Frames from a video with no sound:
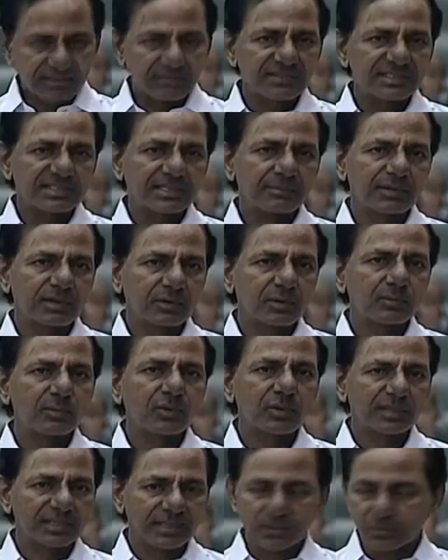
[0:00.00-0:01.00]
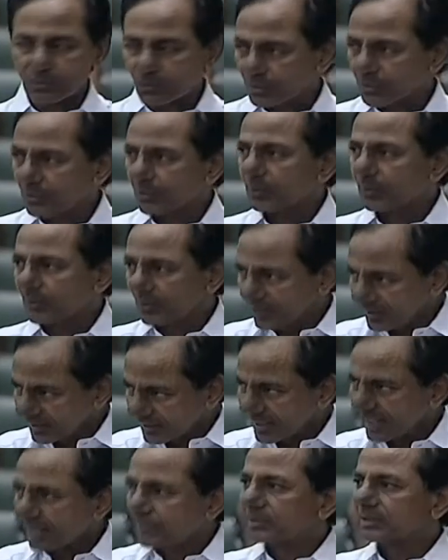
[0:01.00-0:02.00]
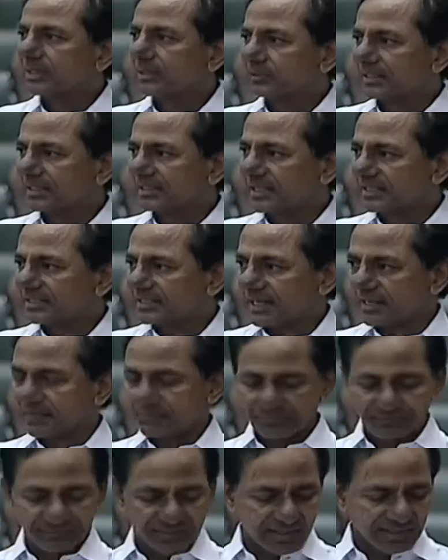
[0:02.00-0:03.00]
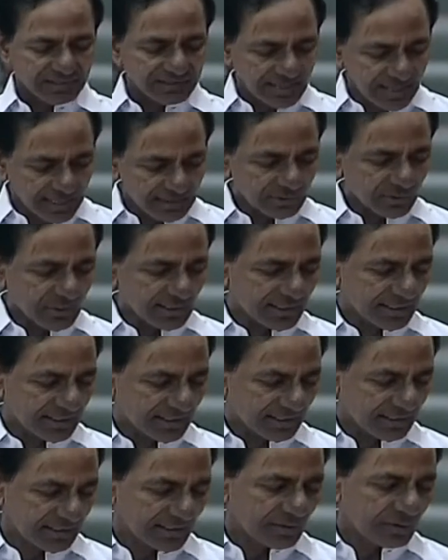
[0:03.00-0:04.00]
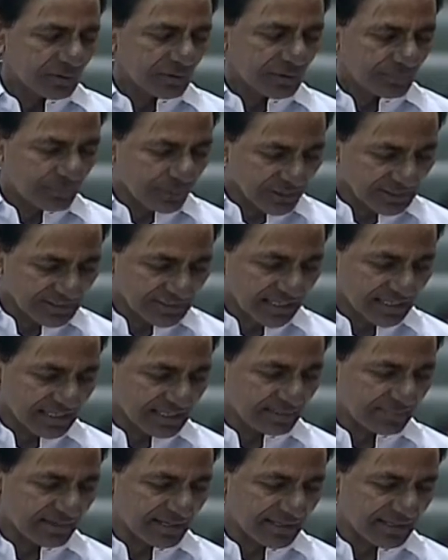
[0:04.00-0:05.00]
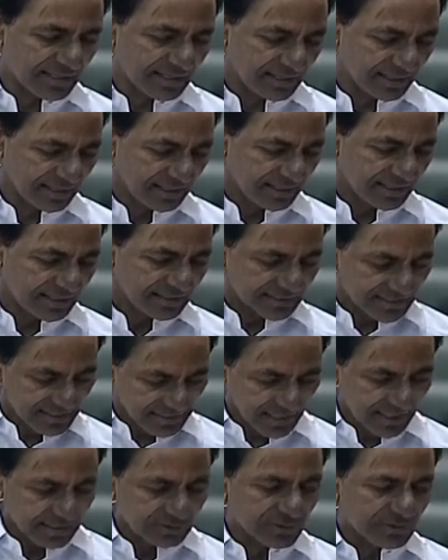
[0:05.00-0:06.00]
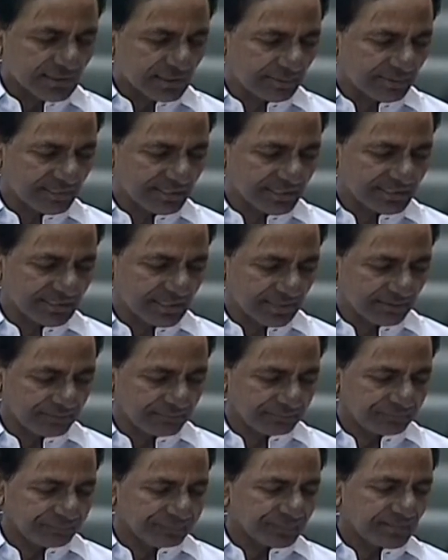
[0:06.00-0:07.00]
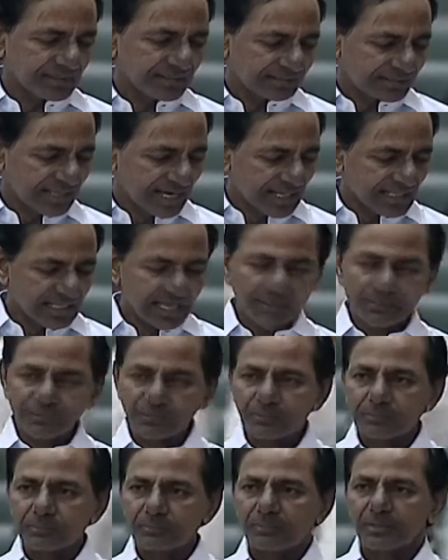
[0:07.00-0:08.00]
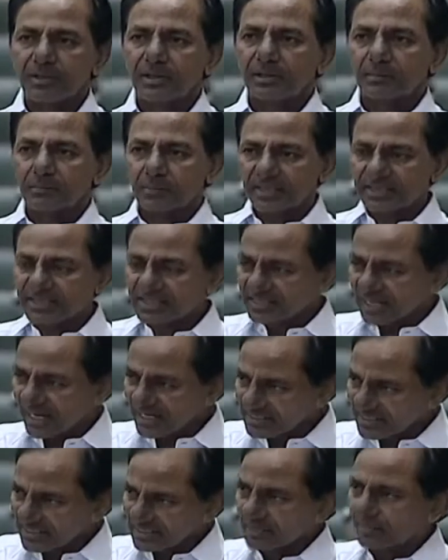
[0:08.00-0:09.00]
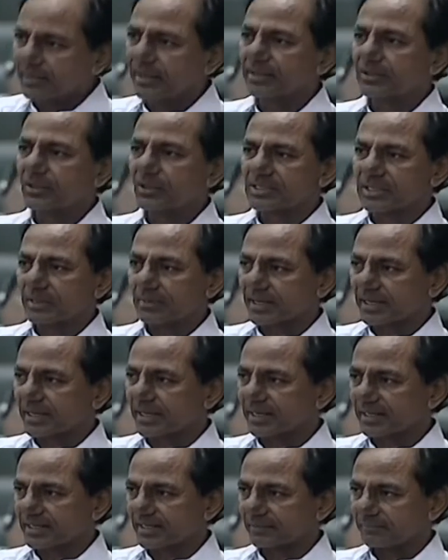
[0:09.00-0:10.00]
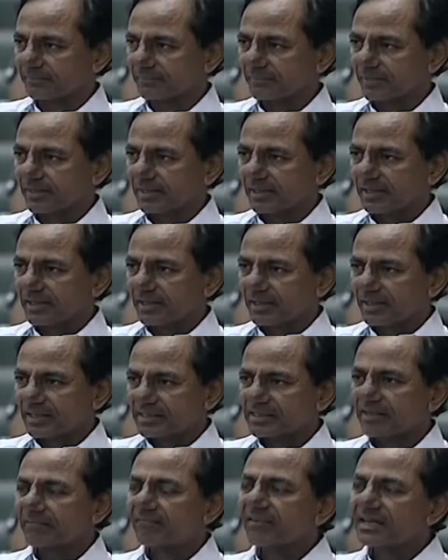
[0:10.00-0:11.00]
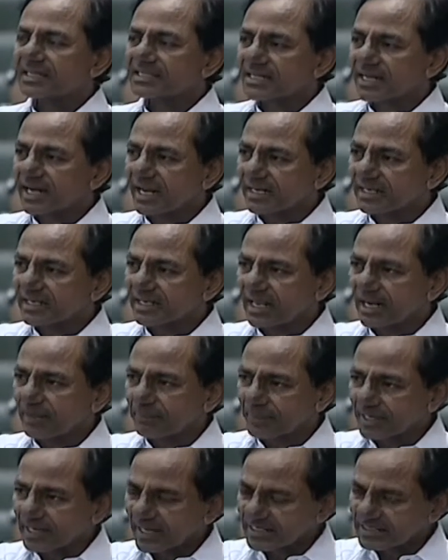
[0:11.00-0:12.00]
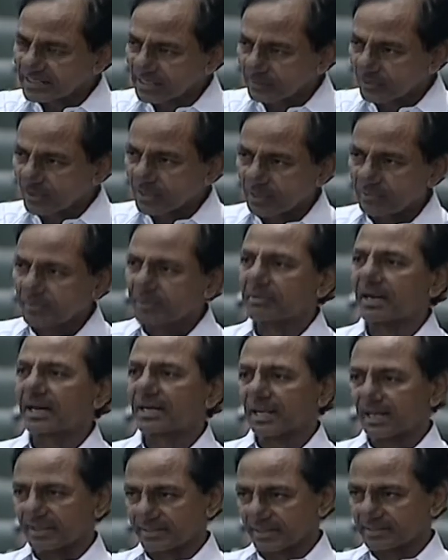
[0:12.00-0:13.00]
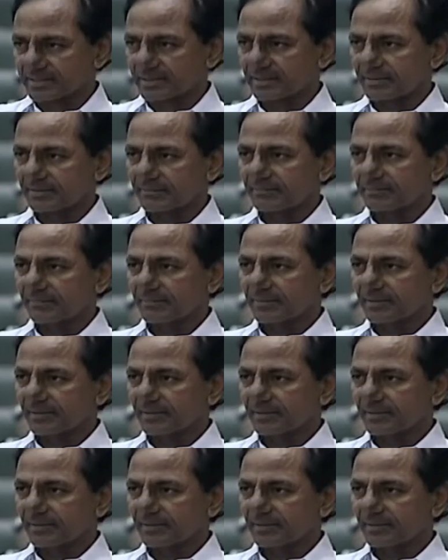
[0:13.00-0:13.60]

ఈ సంవత్సరం మనకు మూడు కోట్లు రాబోతా ఉంది అధ్యక్ష దాంతో ఒక బృహత్ కార్యక్రమానికి శ్రీకారం చుట్టినాం అధ్యక్ష దాదాపు ప్రతి శాసనసభ నియోజకవర్గానికి సంవత్సరానికి నలభై లక్షల మొక్కలు మనం నాటాలి అధ్యక్ష